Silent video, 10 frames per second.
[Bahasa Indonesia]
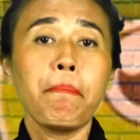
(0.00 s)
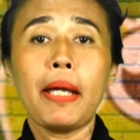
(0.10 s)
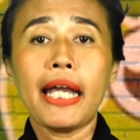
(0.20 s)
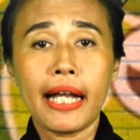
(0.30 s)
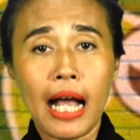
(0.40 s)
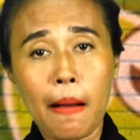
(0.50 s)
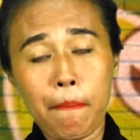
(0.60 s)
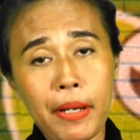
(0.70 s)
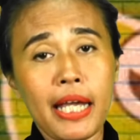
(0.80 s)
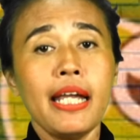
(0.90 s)

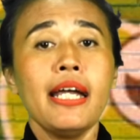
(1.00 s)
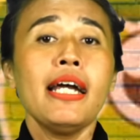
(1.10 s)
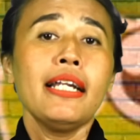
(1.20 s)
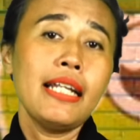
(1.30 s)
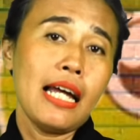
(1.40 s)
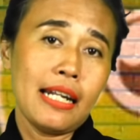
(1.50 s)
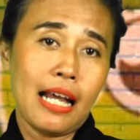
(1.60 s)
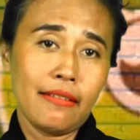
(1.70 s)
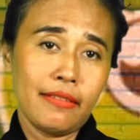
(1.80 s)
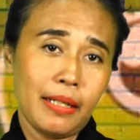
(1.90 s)
PKB dan
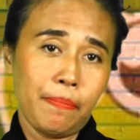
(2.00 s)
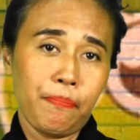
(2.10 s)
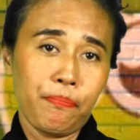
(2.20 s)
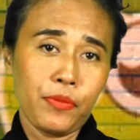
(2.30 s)
Nasdem.